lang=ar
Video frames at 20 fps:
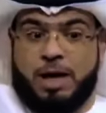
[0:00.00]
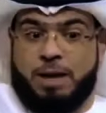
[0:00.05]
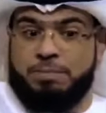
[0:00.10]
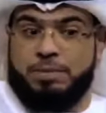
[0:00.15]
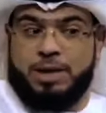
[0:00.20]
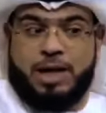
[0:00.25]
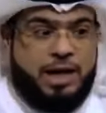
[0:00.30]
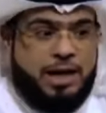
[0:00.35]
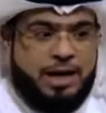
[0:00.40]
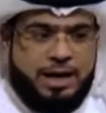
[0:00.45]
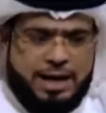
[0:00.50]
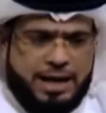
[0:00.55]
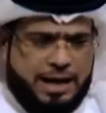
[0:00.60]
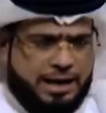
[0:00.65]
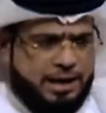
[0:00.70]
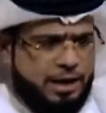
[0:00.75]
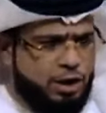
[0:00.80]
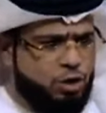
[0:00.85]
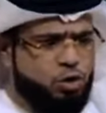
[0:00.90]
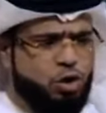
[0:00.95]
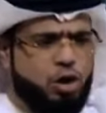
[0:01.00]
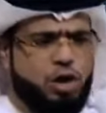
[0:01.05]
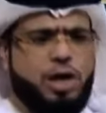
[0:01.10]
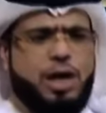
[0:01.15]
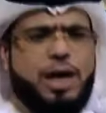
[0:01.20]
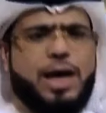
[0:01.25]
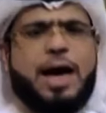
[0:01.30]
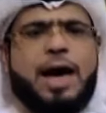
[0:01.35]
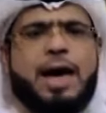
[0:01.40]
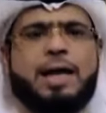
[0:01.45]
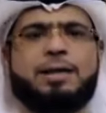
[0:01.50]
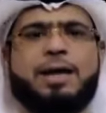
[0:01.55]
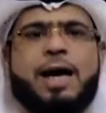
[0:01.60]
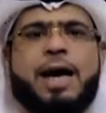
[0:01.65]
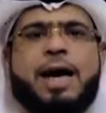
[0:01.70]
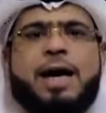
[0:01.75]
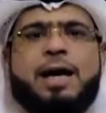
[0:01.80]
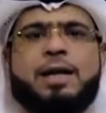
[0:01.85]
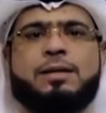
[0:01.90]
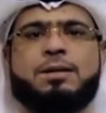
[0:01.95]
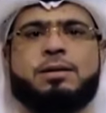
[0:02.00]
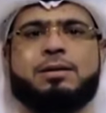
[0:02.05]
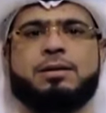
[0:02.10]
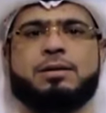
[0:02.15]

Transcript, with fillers: أمنح لكل أحد عهد